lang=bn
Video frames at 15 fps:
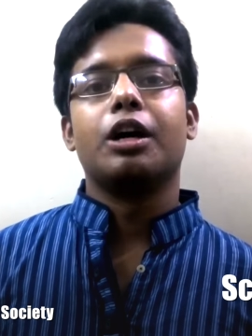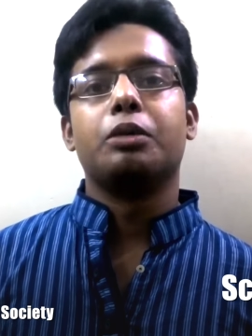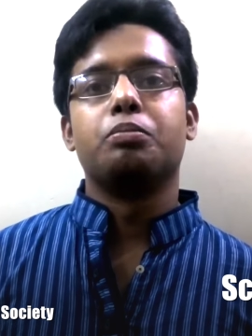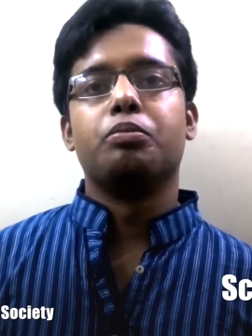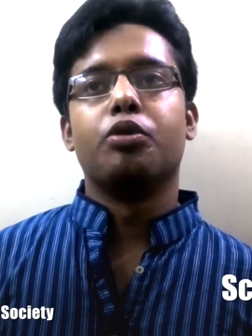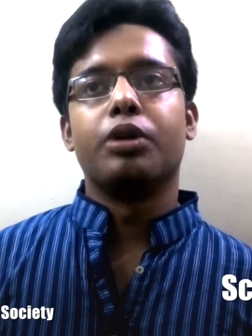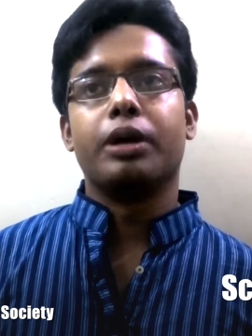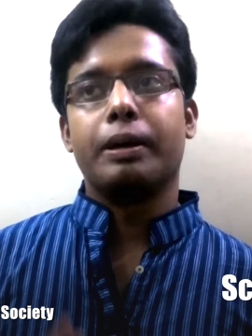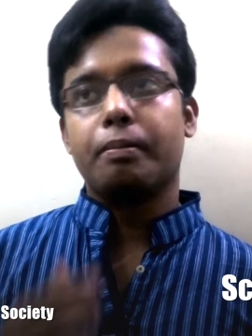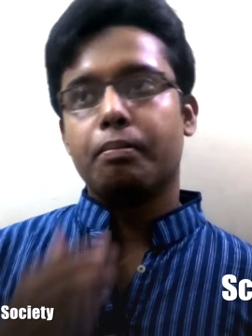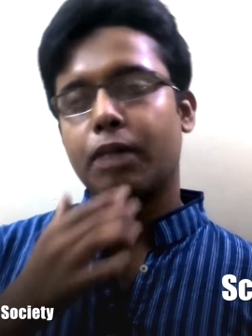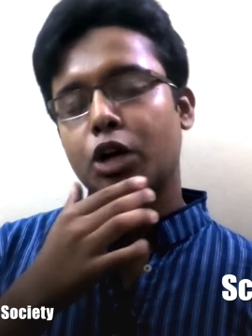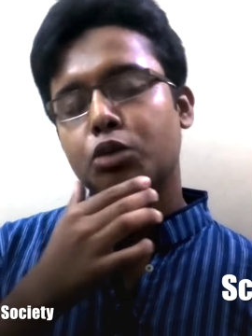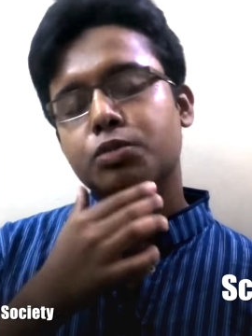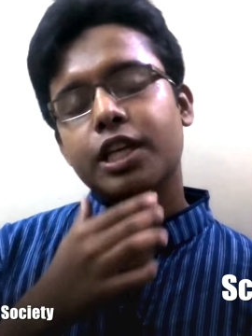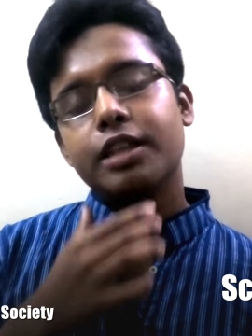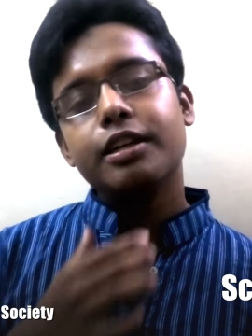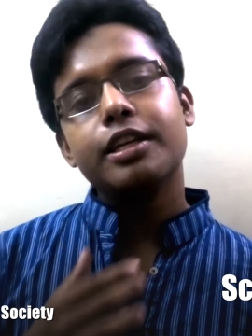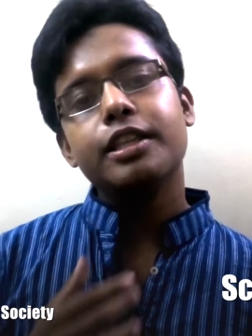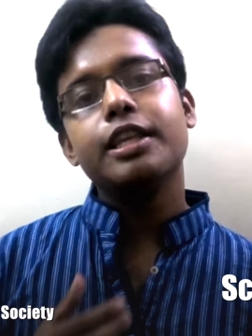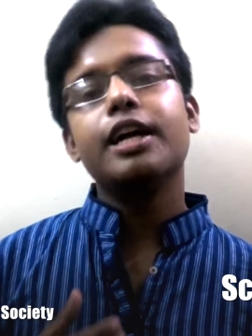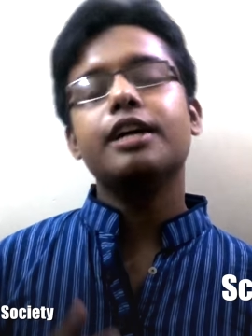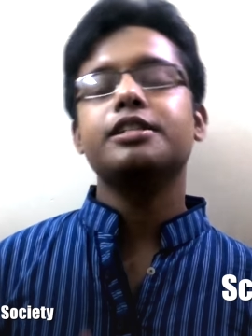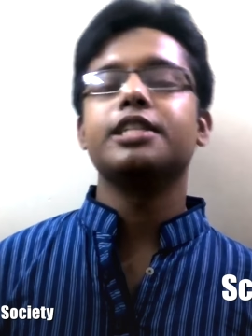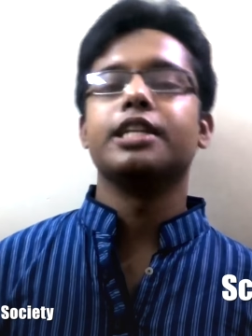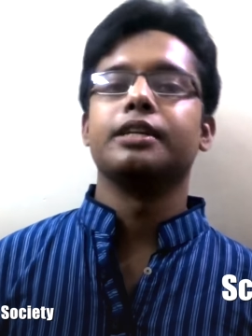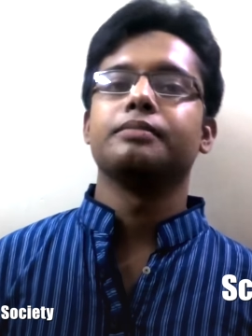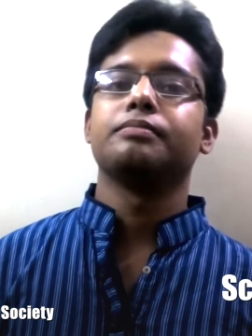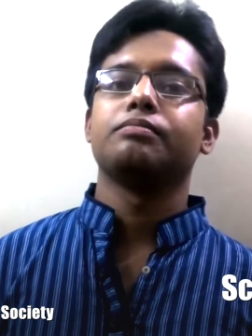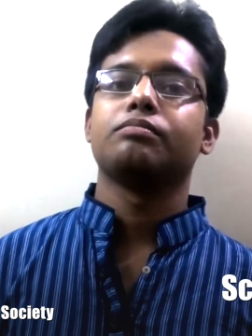তারপরে মানব জাতির
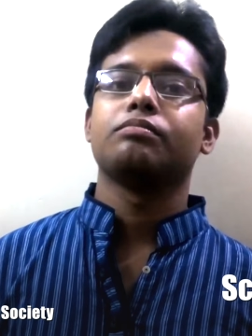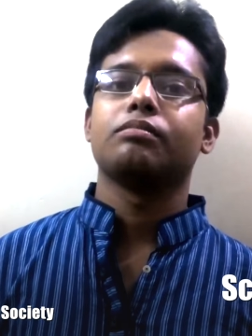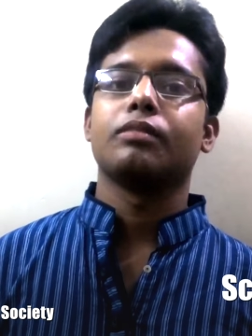ইতিহাসে